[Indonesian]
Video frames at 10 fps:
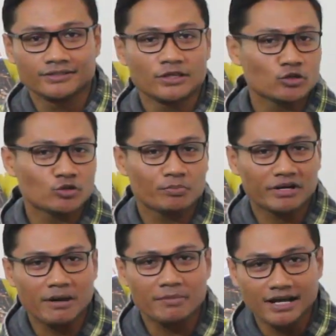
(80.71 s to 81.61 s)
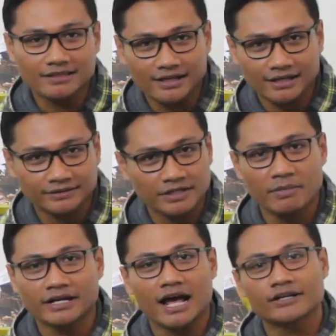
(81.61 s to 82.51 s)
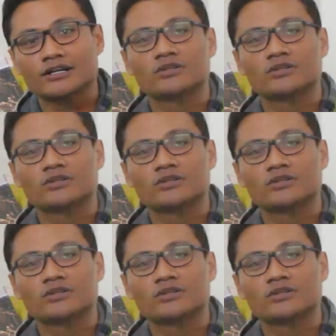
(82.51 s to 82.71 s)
Yesus pernah mengatakan, "Di mana ada